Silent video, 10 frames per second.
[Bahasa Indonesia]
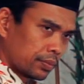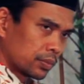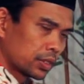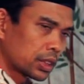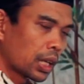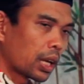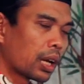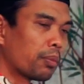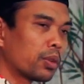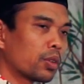Sekarang
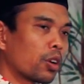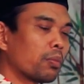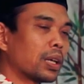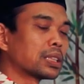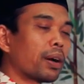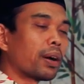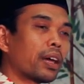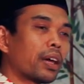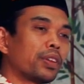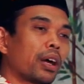menurut mazhab
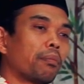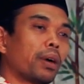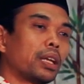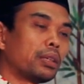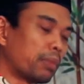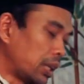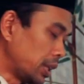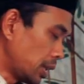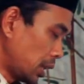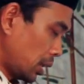Hanafi, Hambali, Maliki.